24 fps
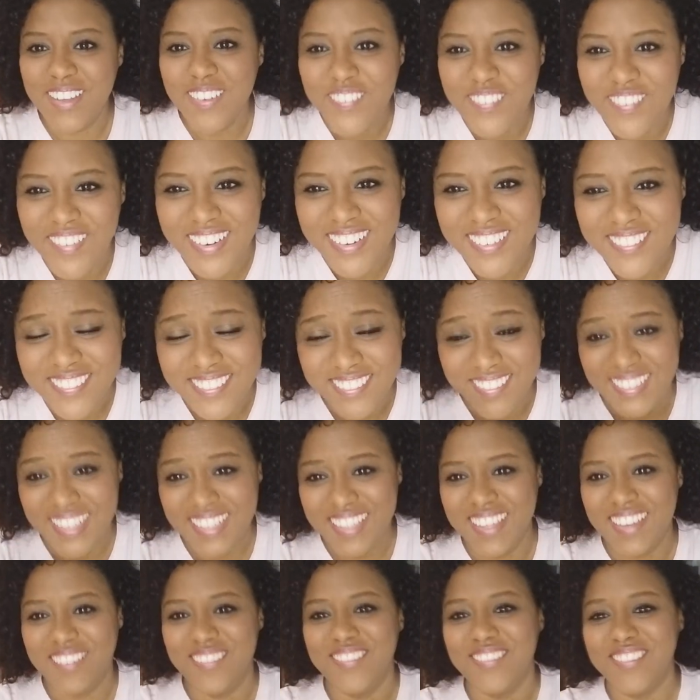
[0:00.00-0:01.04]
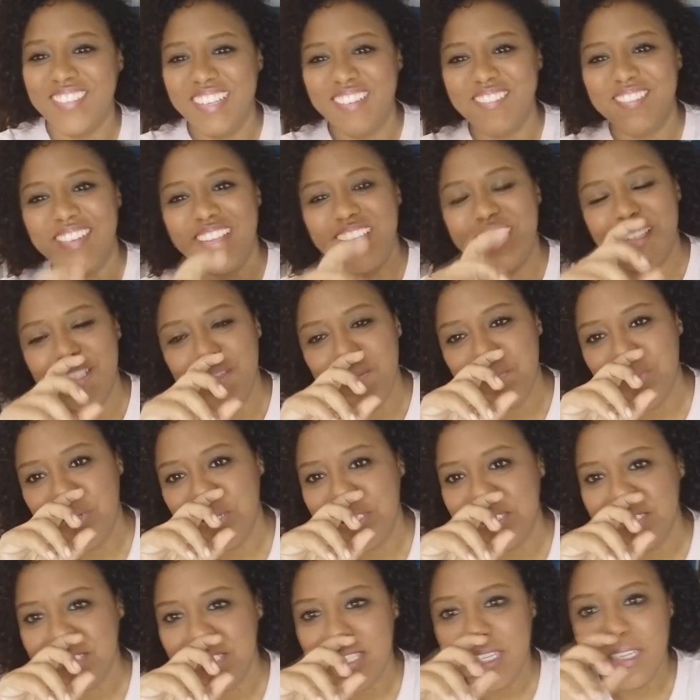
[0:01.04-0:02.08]
depois. É que é maquiar primeiro falar
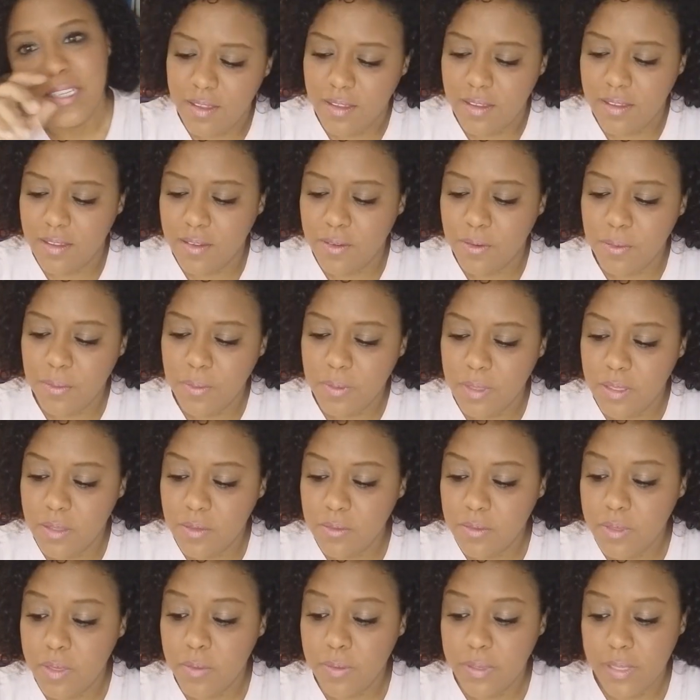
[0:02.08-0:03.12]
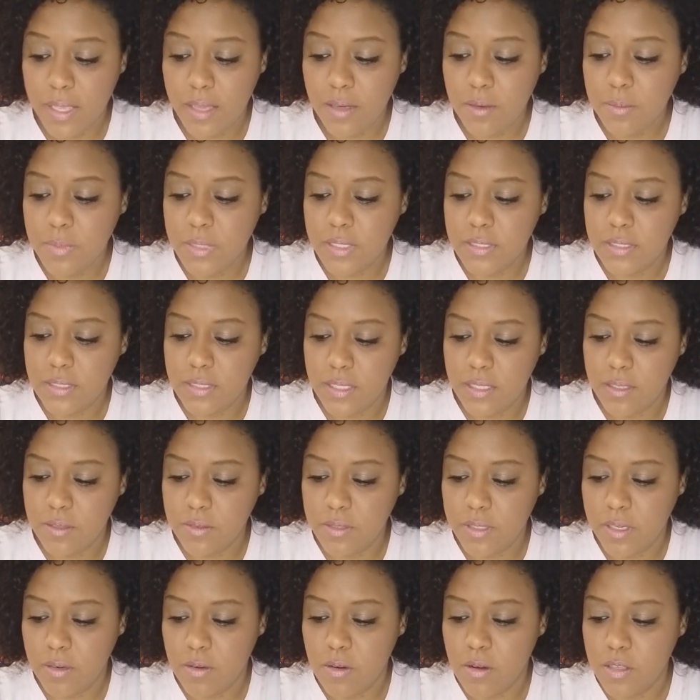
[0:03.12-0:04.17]
depois. Eu, eu, eu quero manter
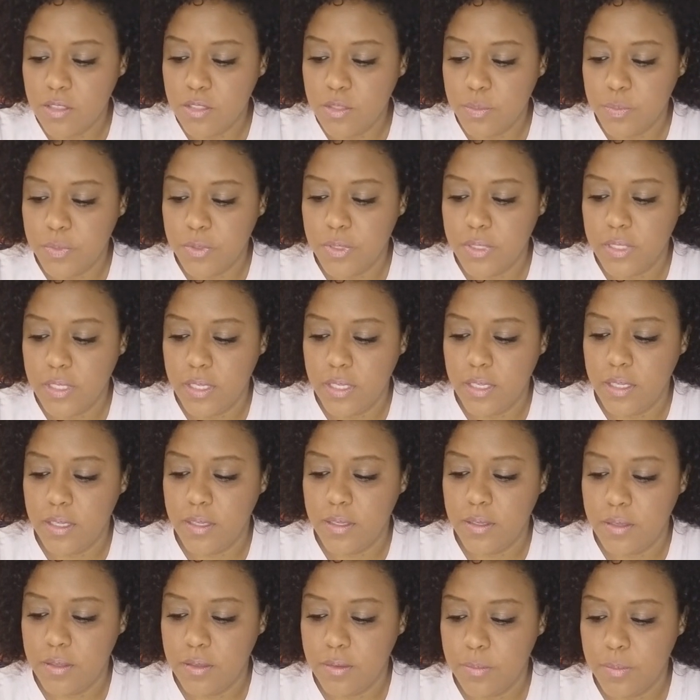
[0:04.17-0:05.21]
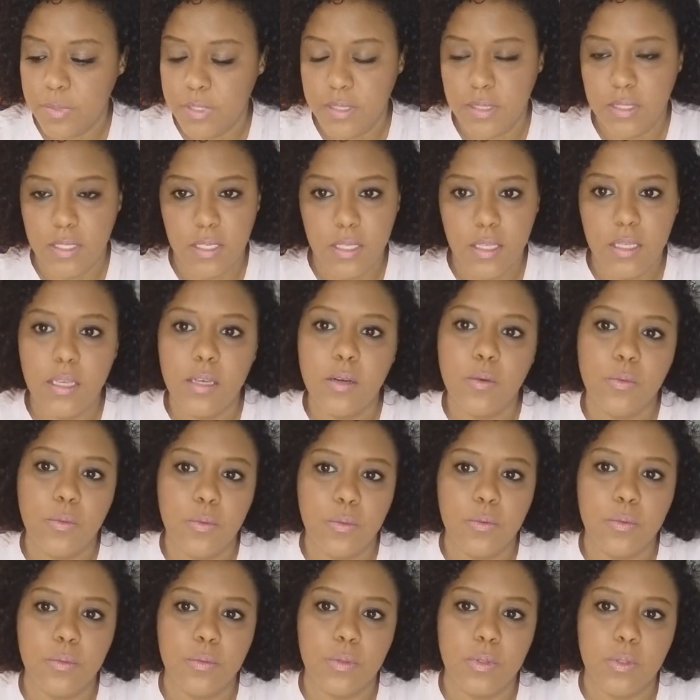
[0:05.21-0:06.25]
o negócio porque manter o,
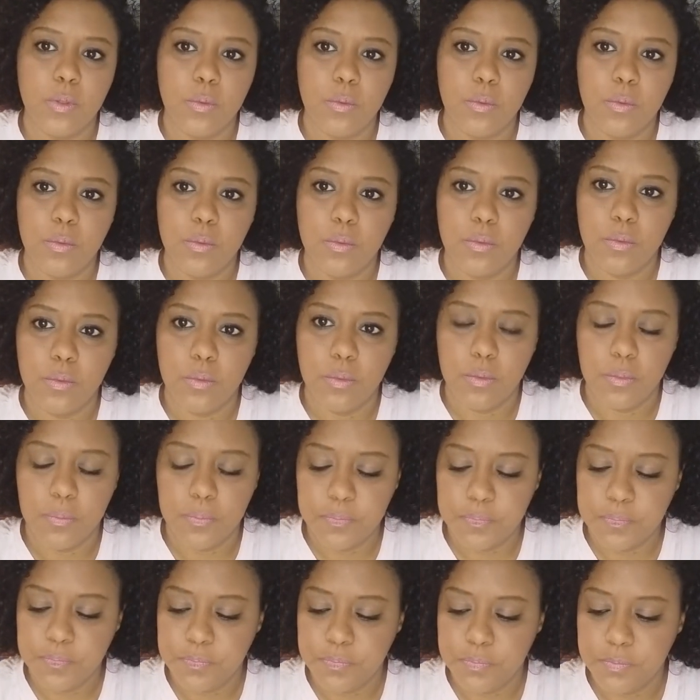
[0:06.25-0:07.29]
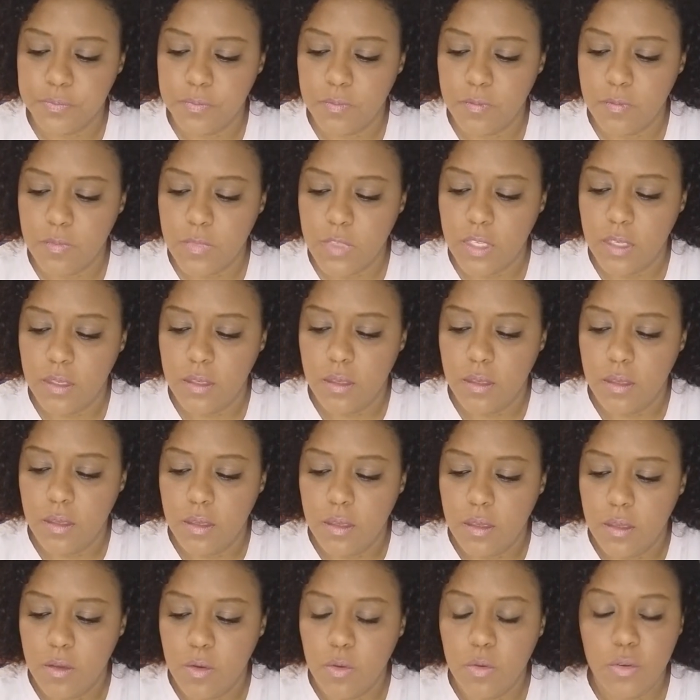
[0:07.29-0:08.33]
o,
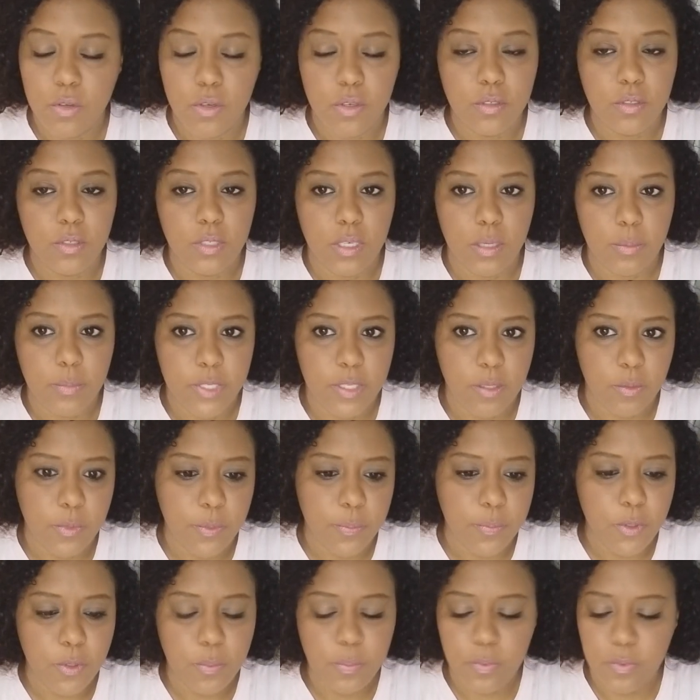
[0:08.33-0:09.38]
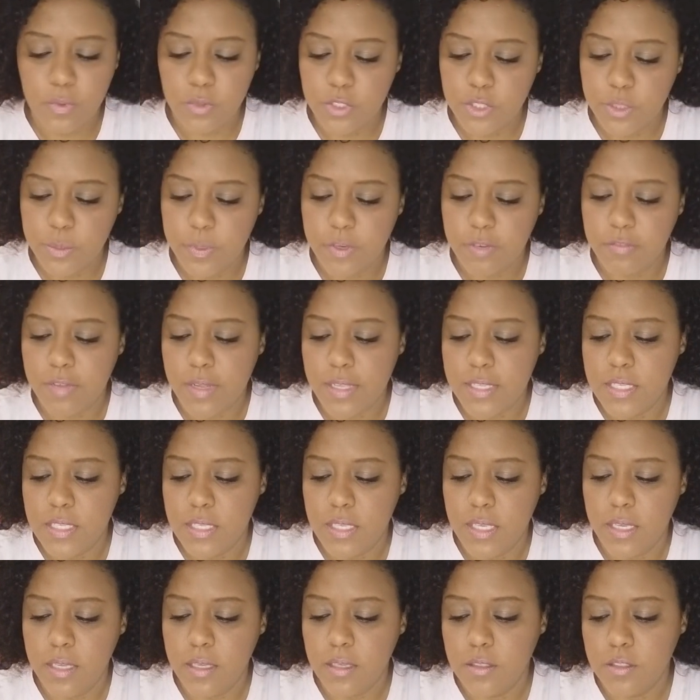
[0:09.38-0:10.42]
o cronograma que eu me propus para
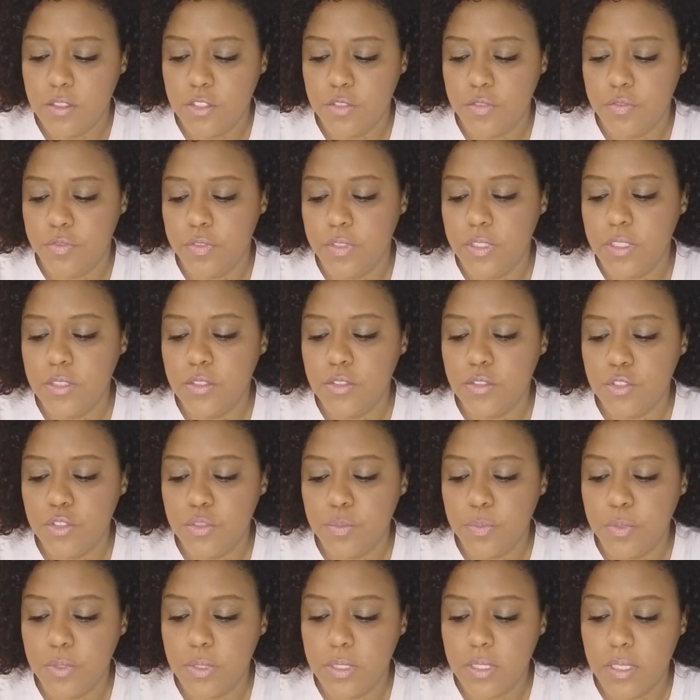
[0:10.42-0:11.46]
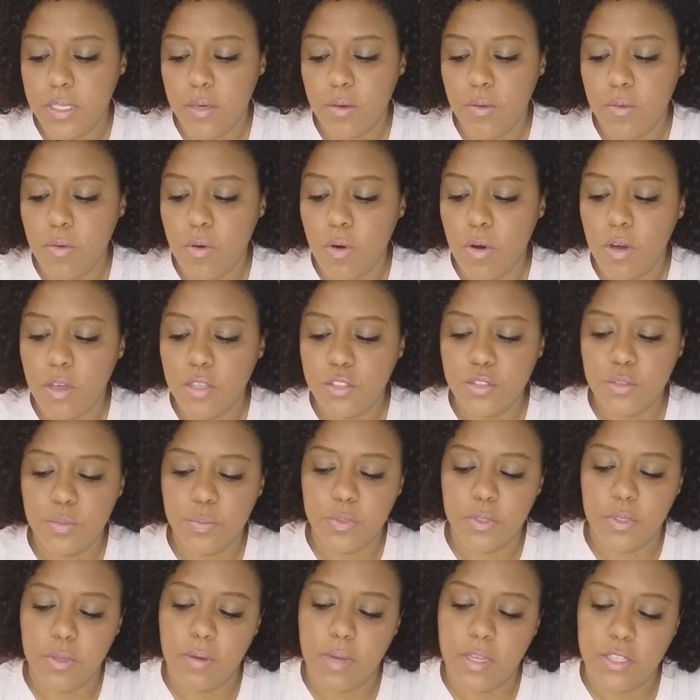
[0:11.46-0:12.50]
fazer de vídeos porque eu gosto,
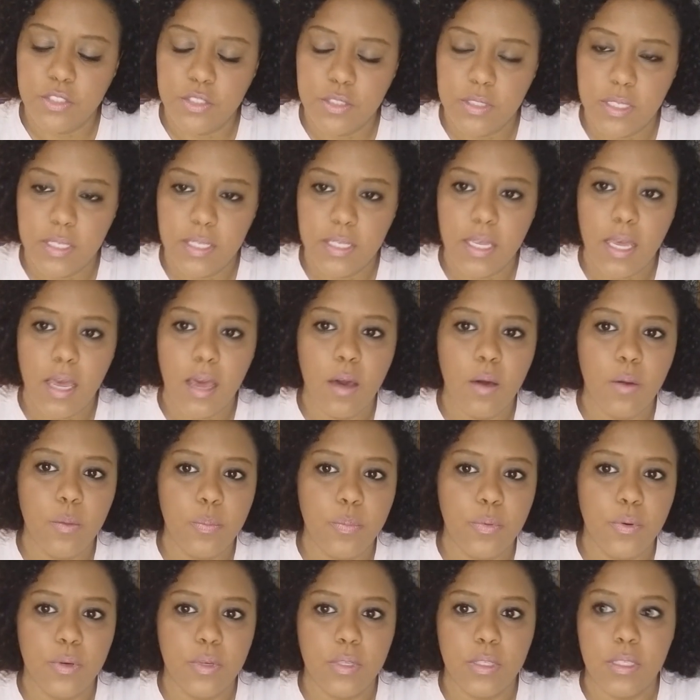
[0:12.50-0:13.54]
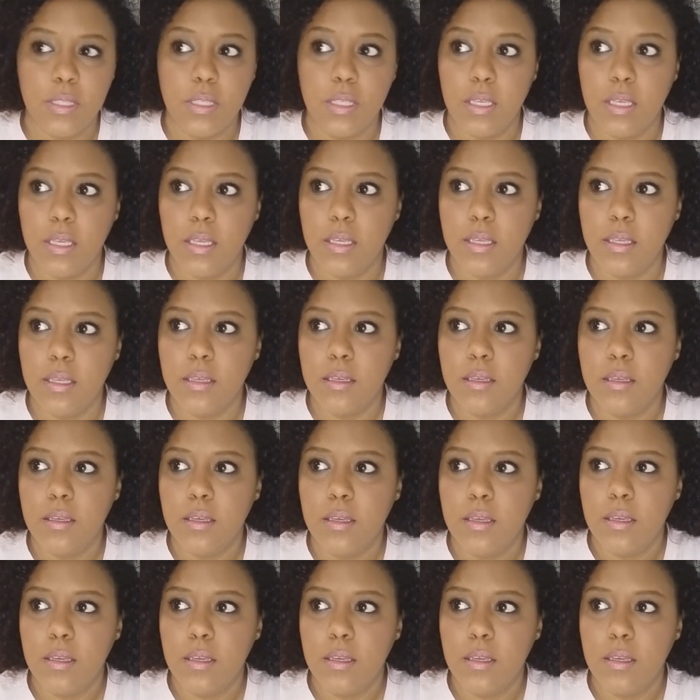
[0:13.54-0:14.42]
porque eu acho legal, porque